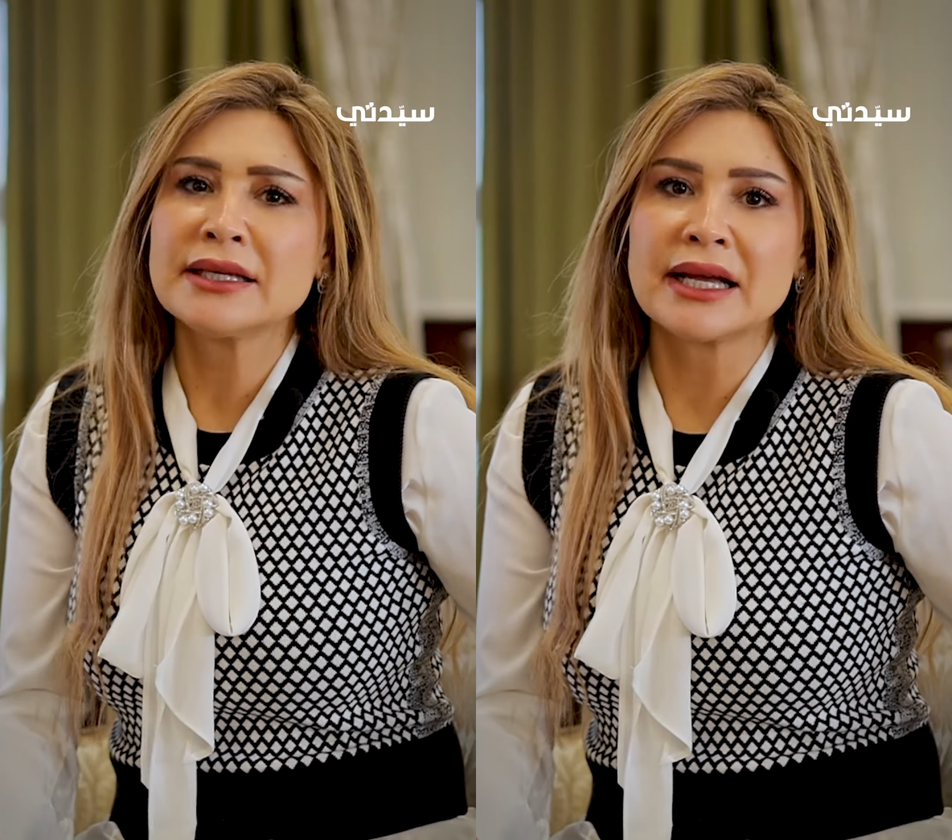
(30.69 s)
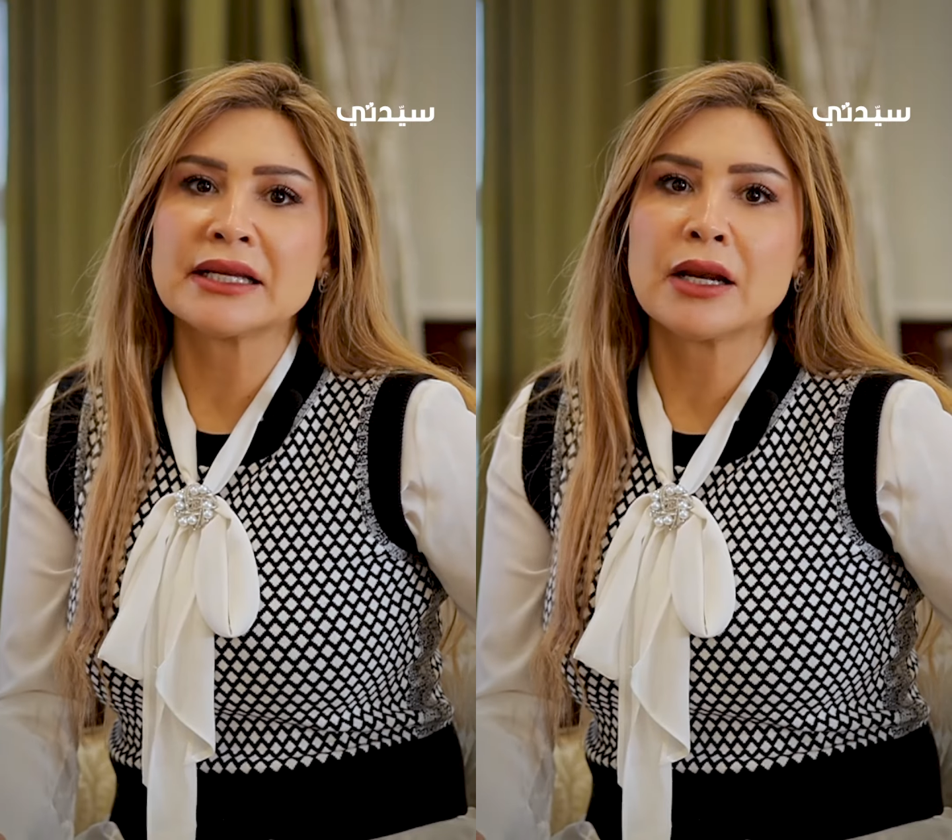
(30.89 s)

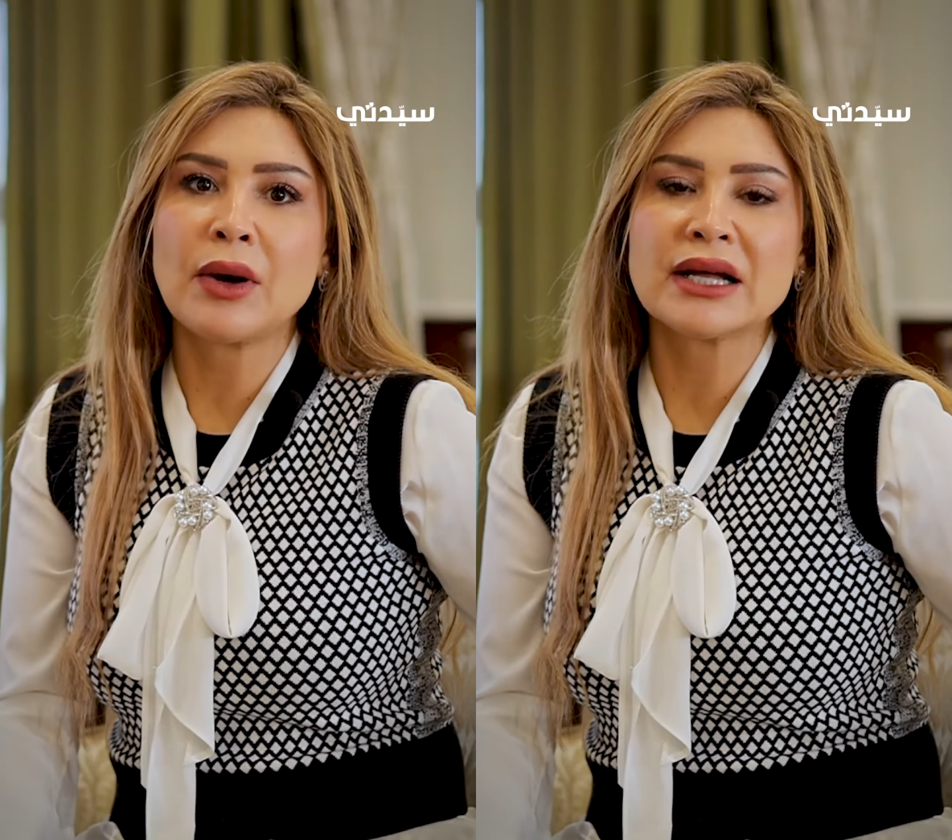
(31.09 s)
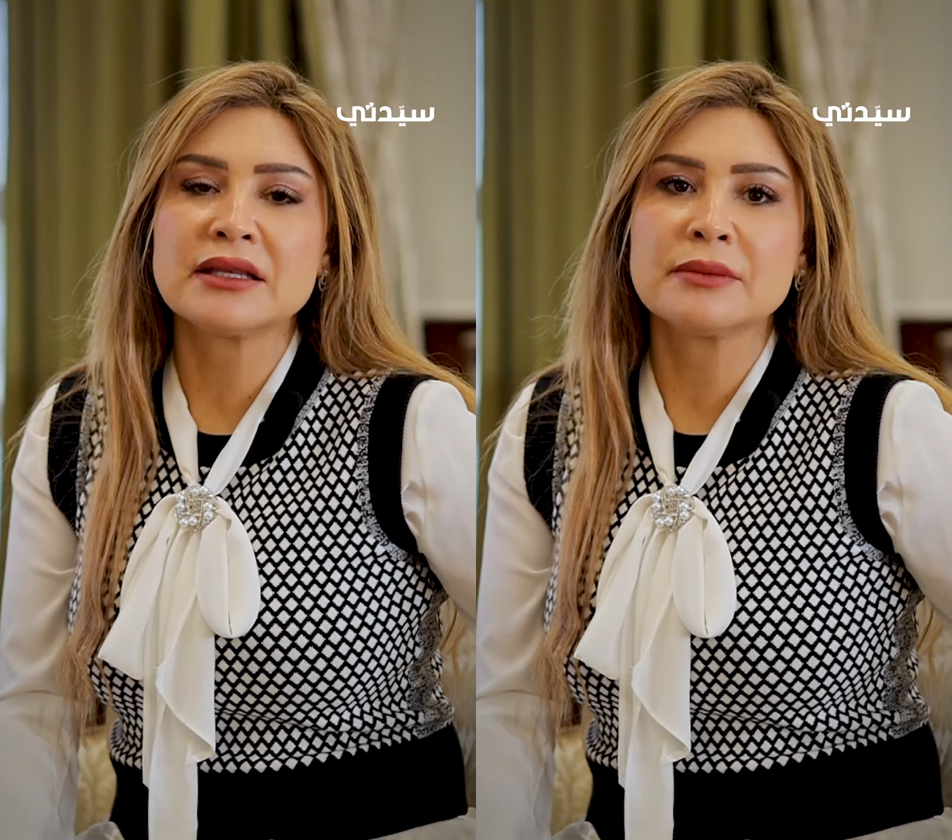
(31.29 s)
يعني لو
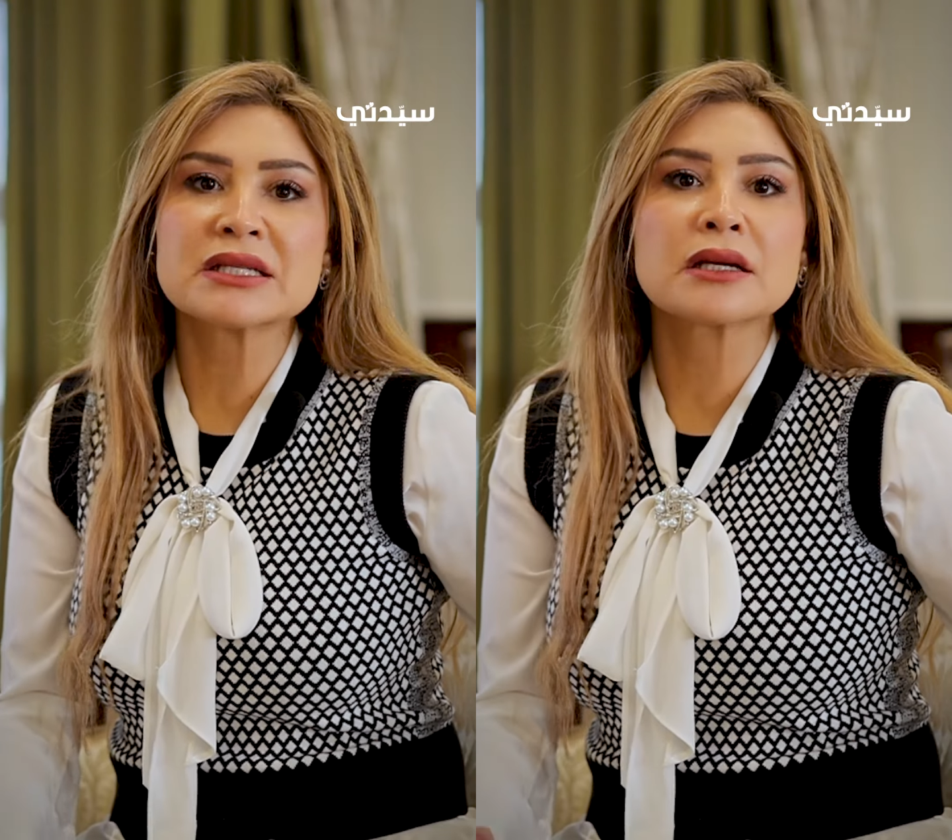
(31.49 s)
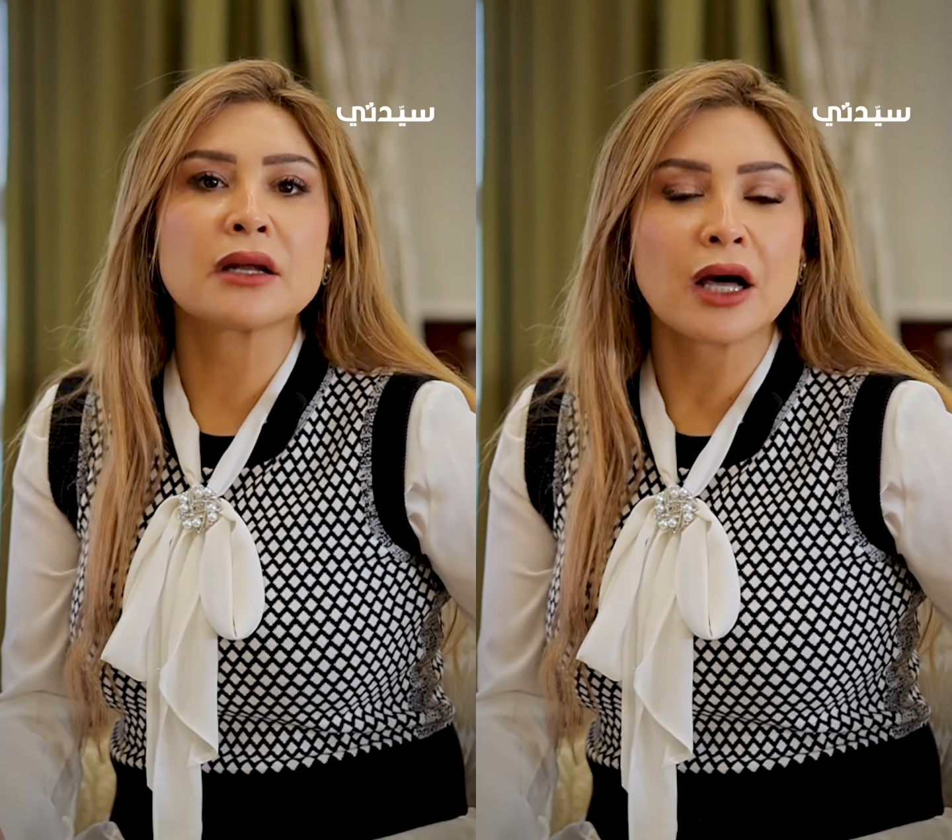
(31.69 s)
حد
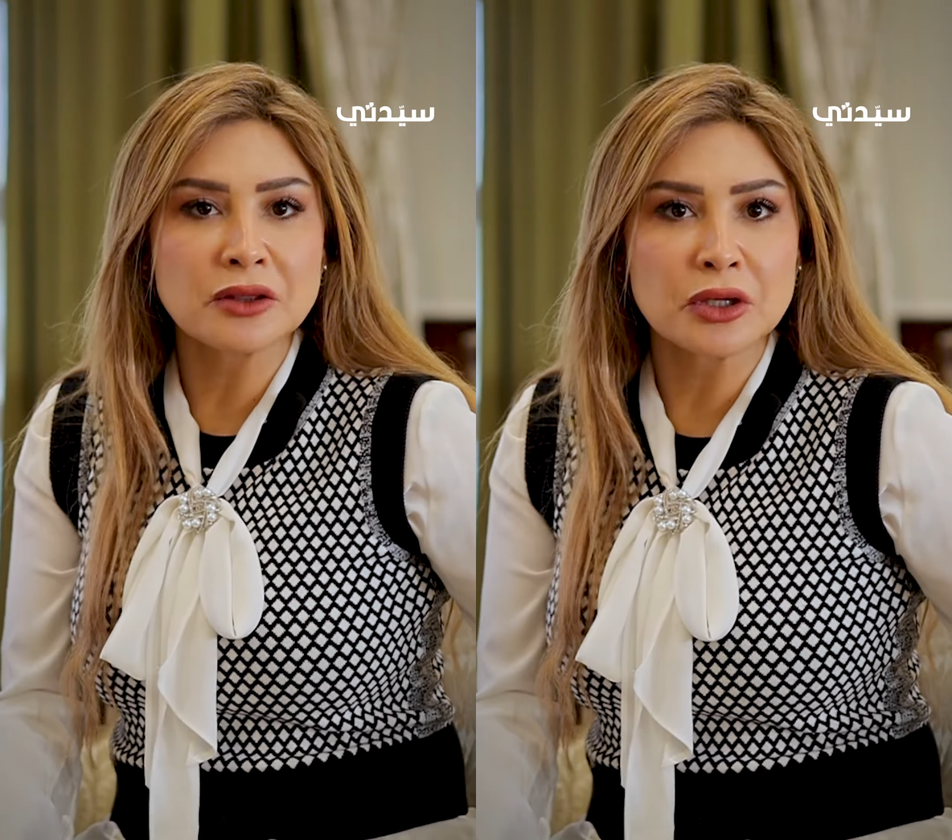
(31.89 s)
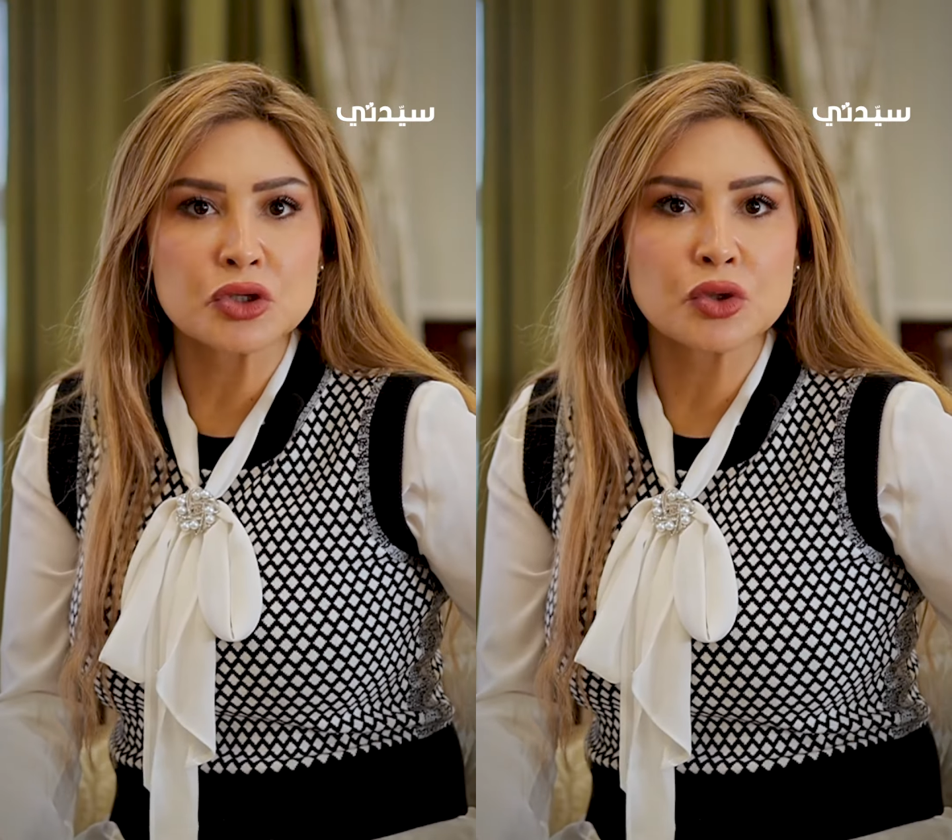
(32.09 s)
مثلا
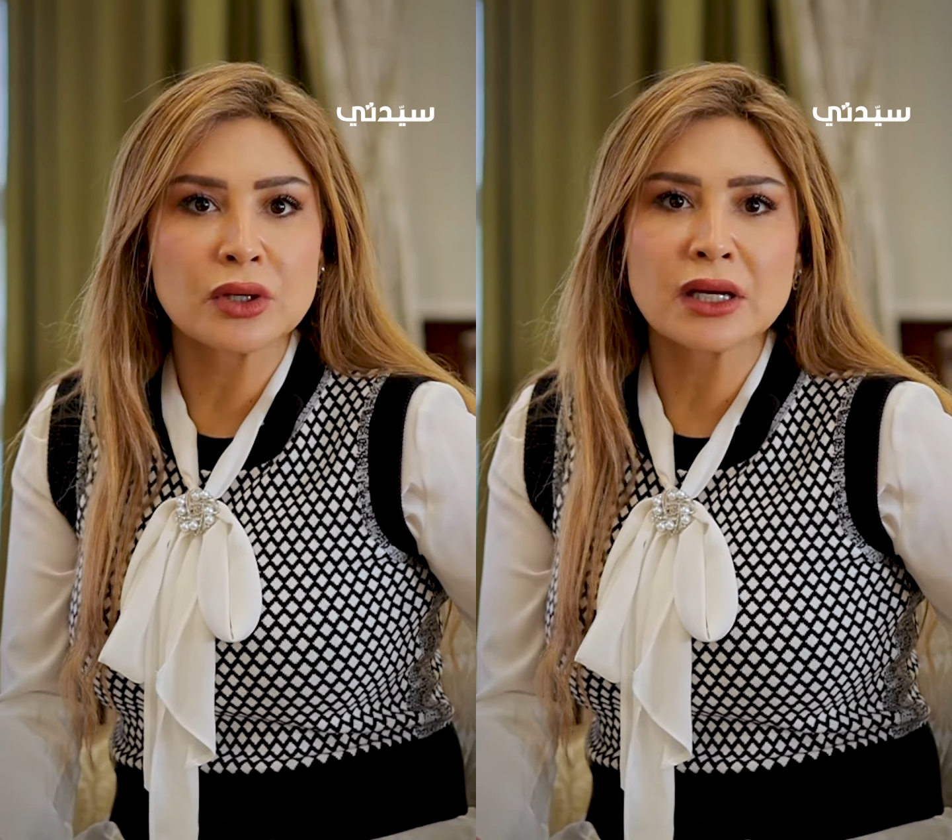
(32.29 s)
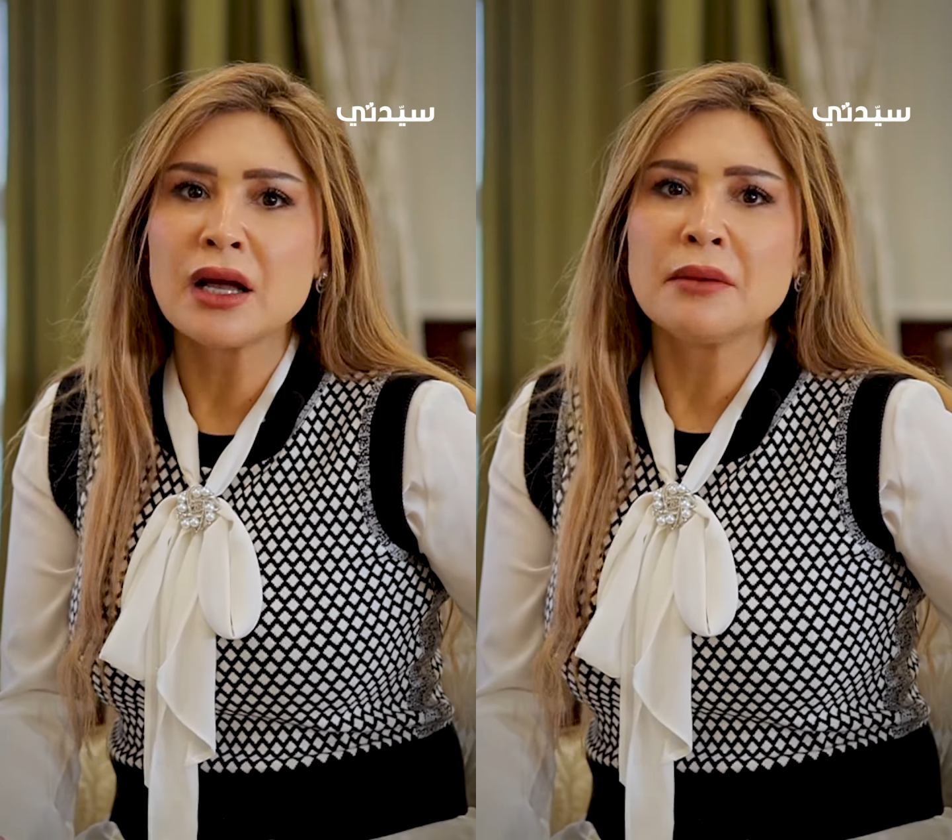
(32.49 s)
قدر
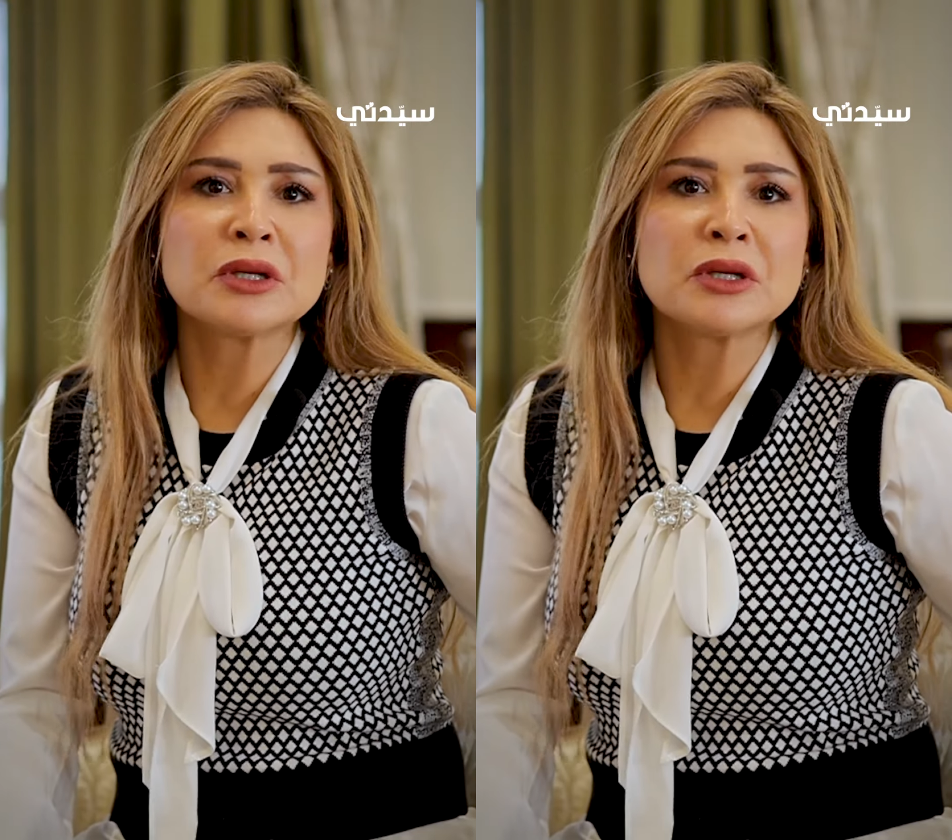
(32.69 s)
شغلك